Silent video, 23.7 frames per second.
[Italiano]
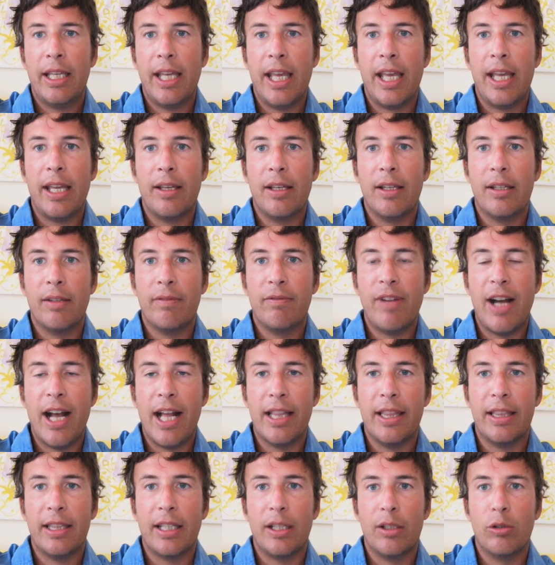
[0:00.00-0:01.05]
che eh,
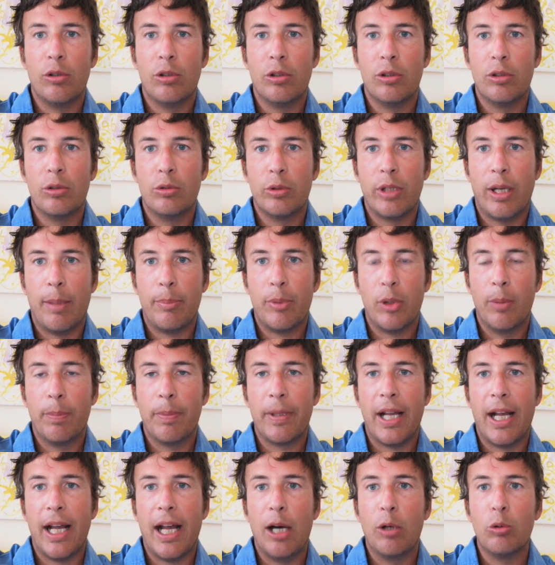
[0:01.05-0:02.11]
vantano una
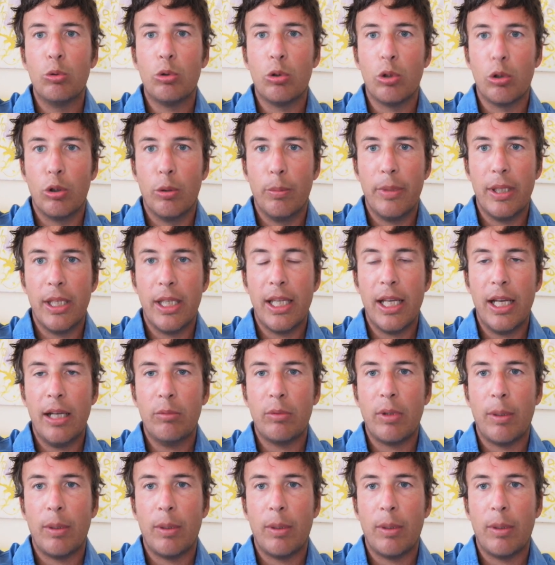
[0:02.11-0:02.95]
propria autonomia,